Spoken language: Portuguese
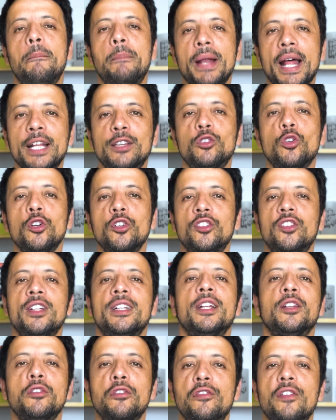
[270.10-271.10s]
para a
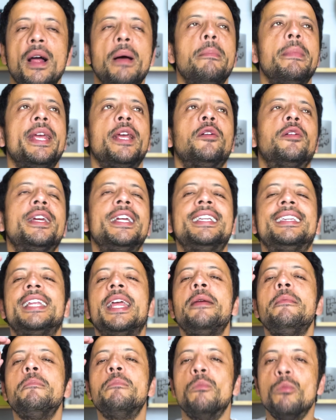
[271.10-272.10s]
torcida do Flamengo que tem
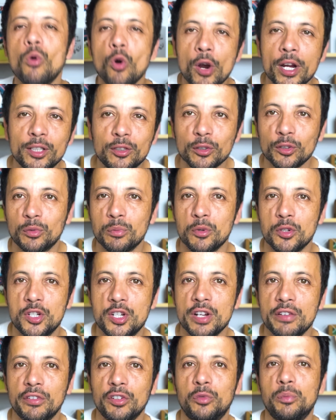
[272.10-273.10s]
muitos
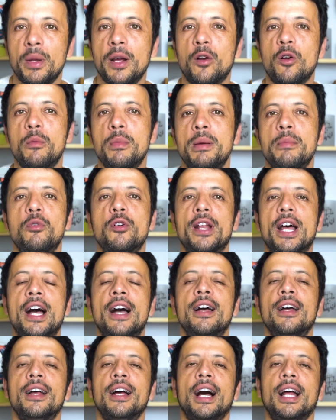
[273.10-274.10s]
motivos para
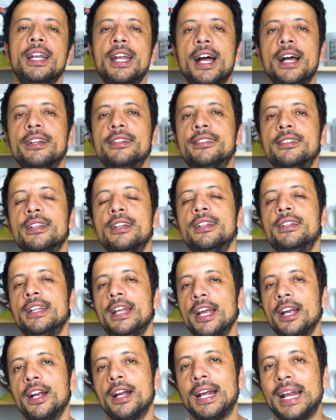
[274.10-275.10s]
comemorar. Aliás,
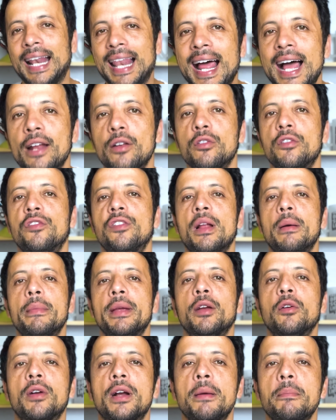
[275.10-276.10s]
né, claro,
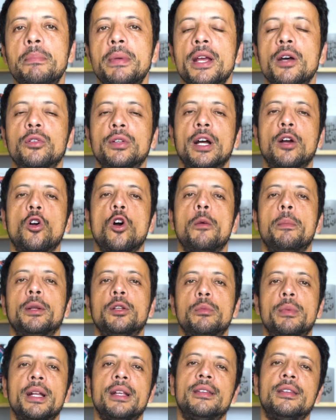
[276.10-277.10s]
Flamengo campeão da Copa do
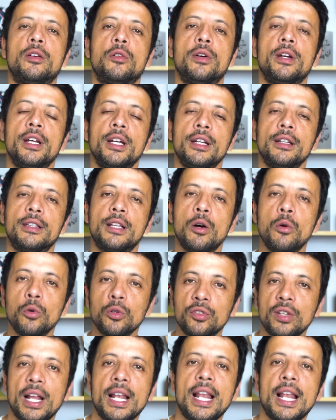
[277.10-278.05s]
Brasil. Então usa